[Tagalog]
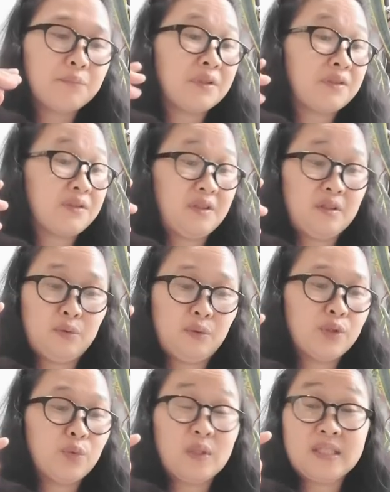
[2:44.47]
But the
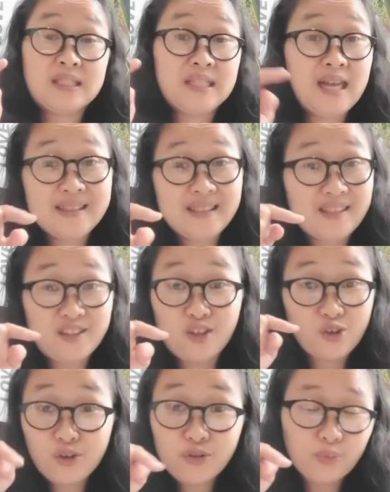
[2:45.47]
Lord was not in
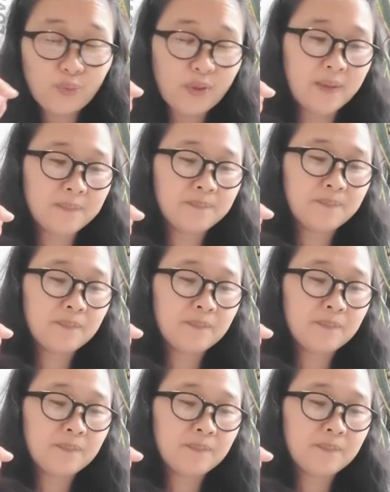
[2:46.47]
the earthquake.